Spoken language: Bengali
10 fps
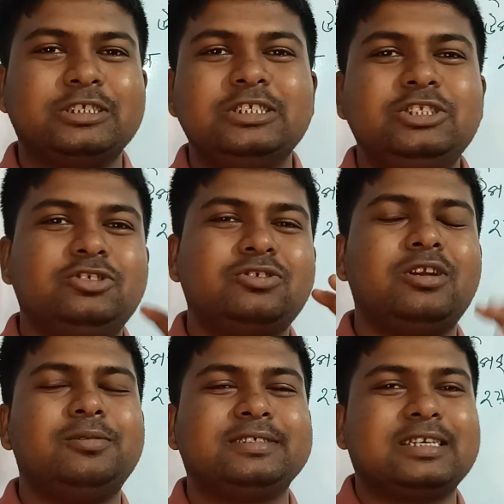দাস
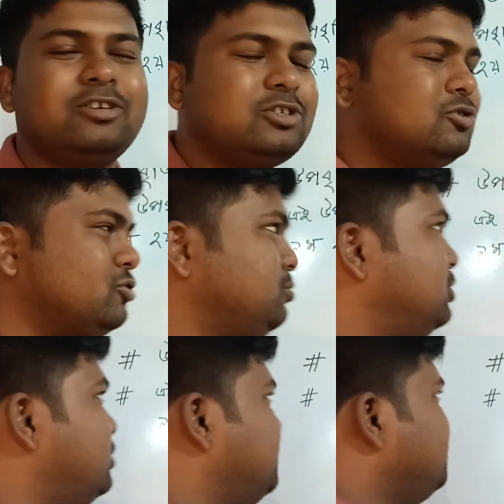ছিলেন আজকে একটি নতুন
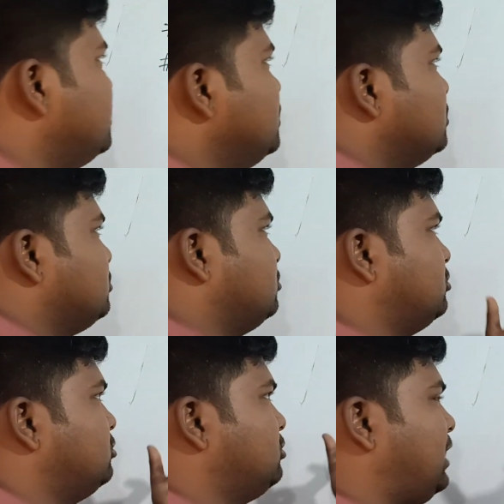ভিডিও নিয়ে তো
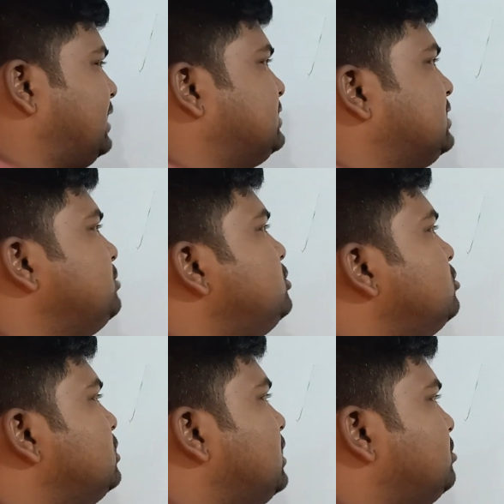আজকে
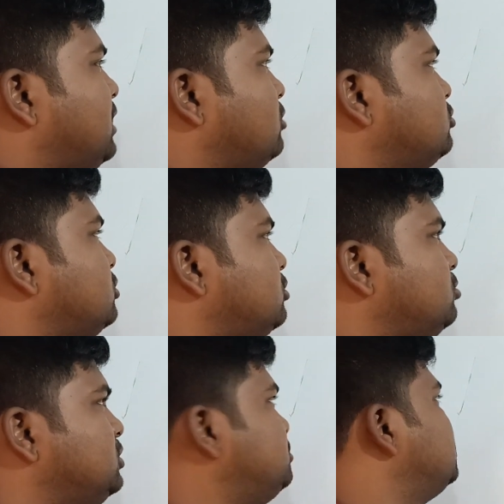ভিডিওতে আমরা আলোচনা করব
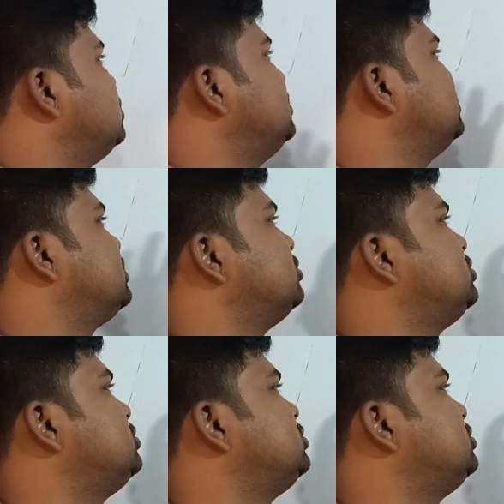যে বিষয় নিয়ে সেটা